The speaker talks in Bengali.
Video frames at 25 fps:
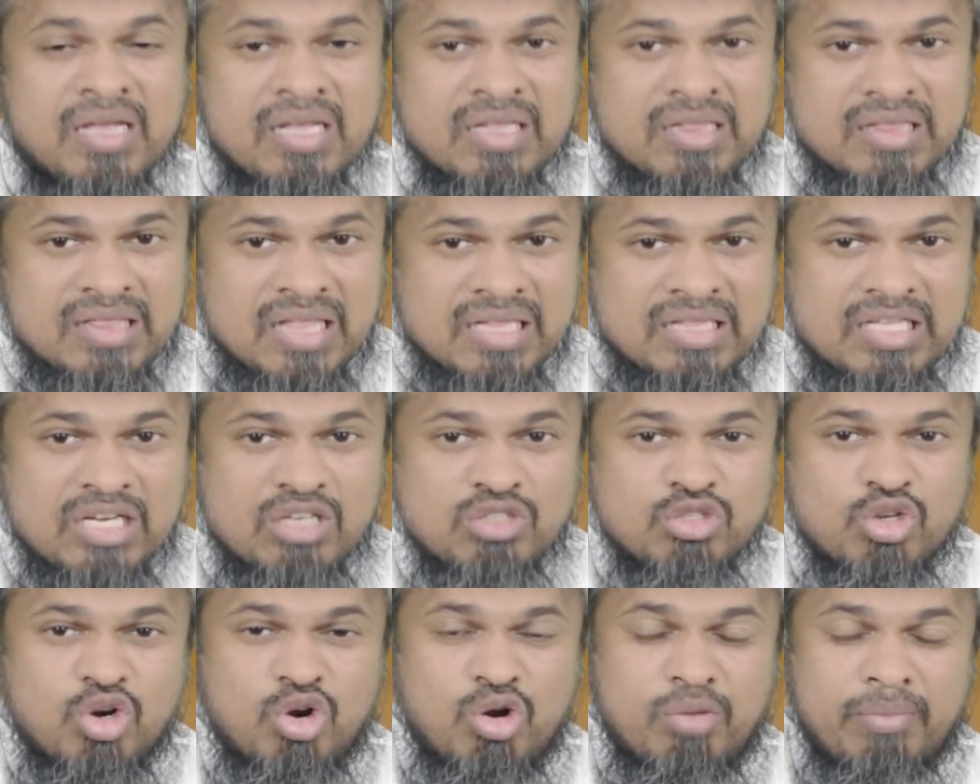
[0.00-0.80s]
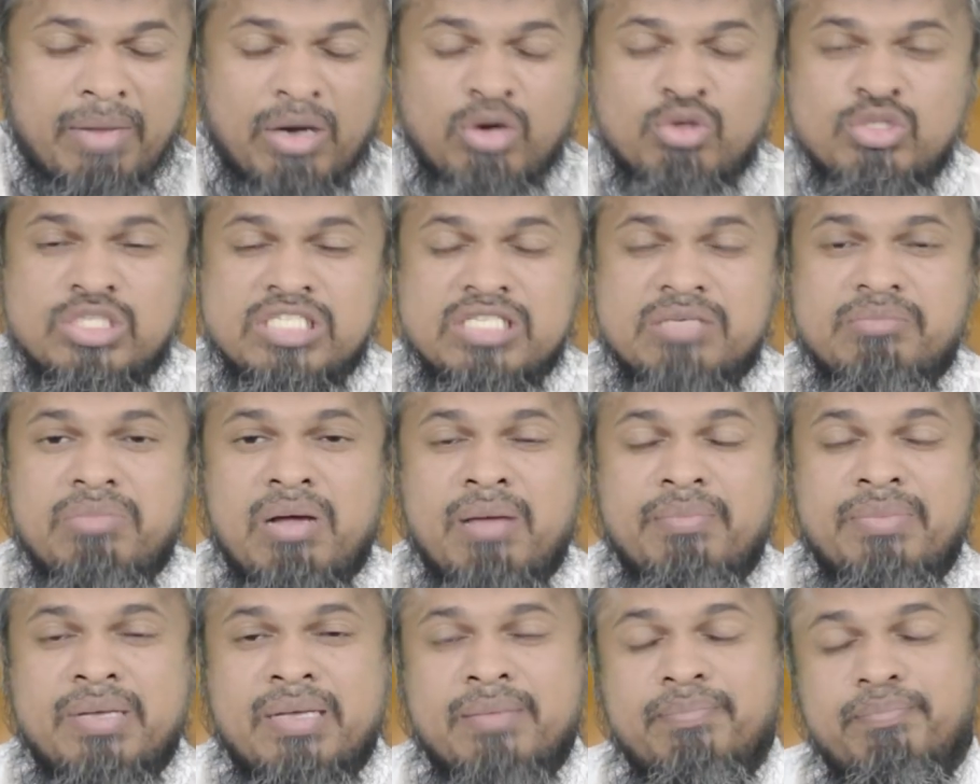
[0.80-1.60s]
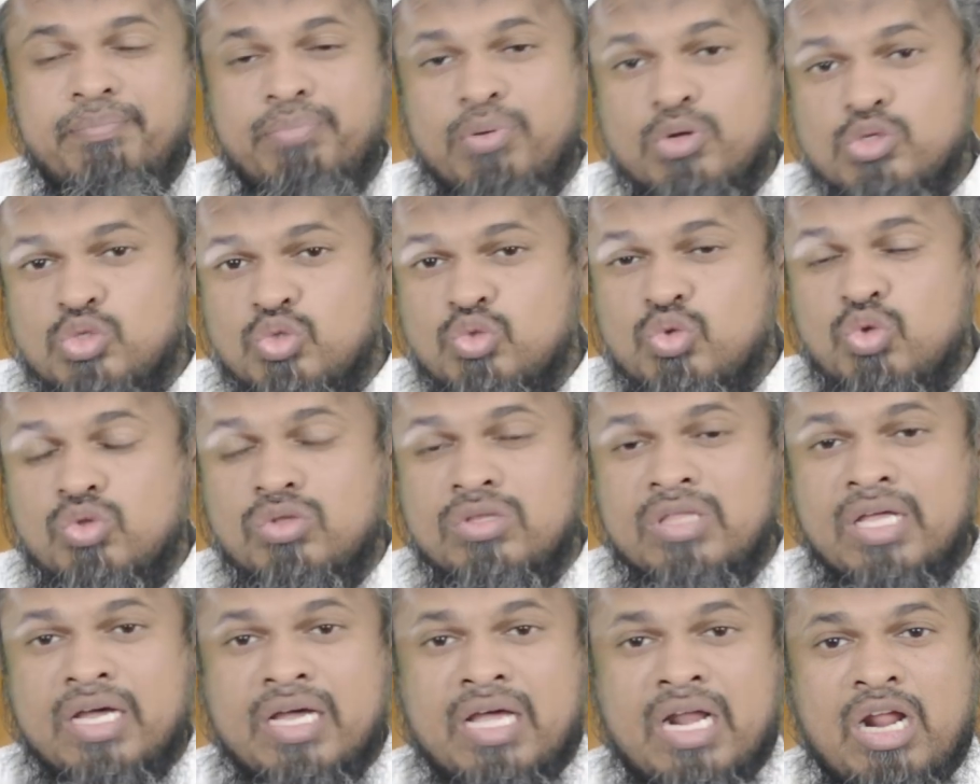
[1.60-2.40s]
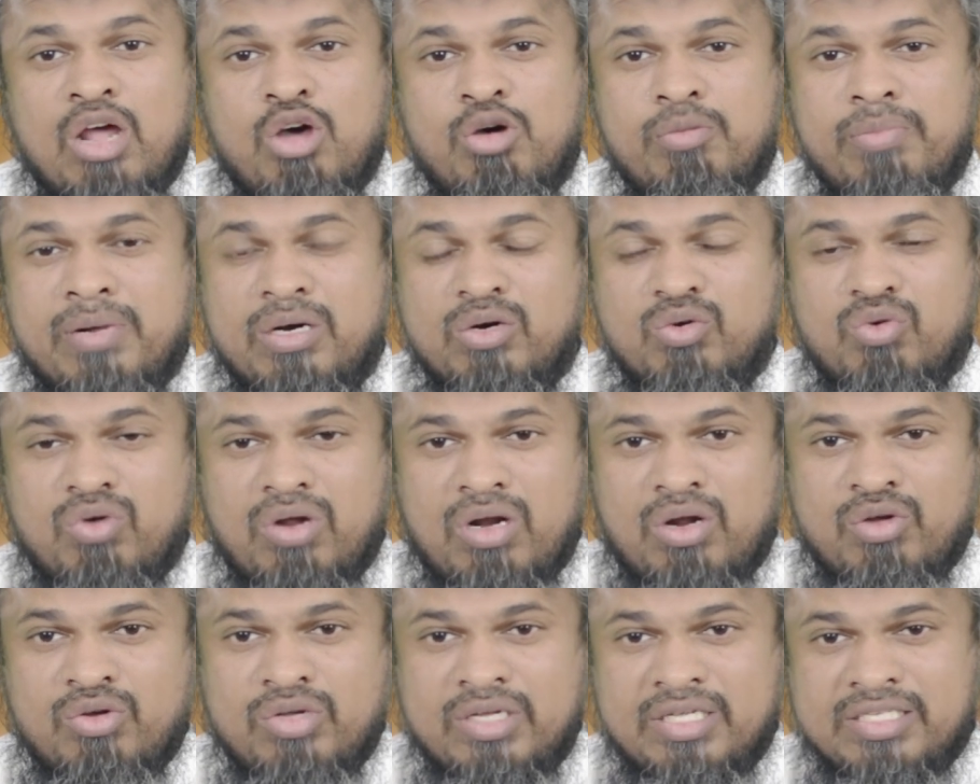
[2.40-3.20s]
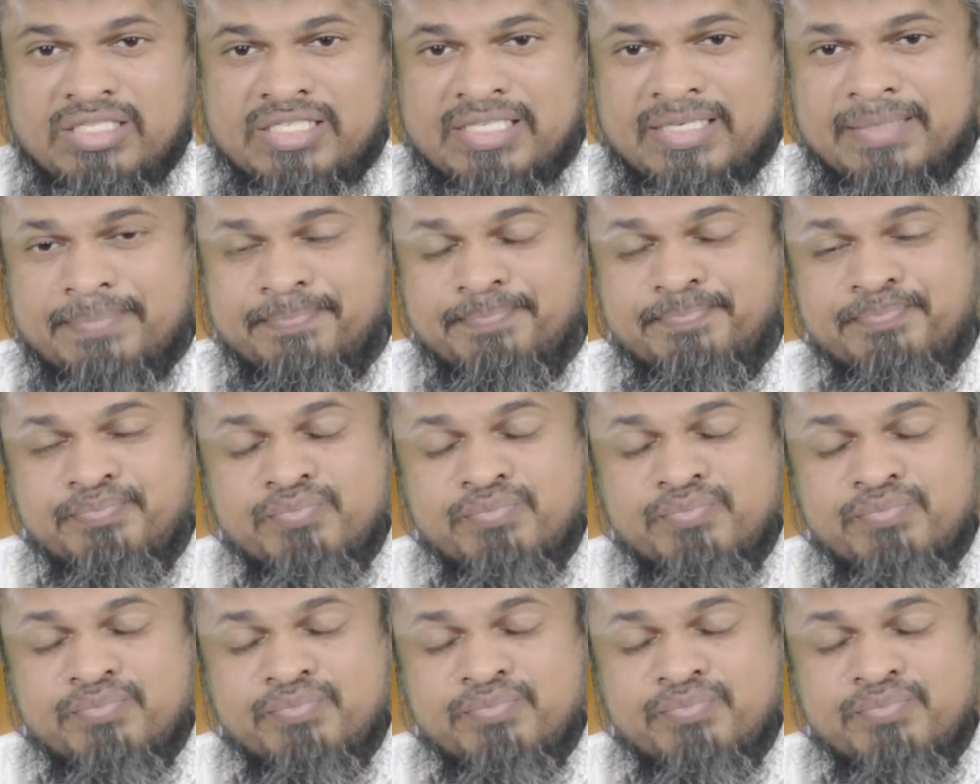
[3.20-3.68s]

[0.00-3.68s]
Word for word: ইত্যাদির জন্য মানসিকভাবে প্রস্তুত থাকার আহ্বান করা হয়েছে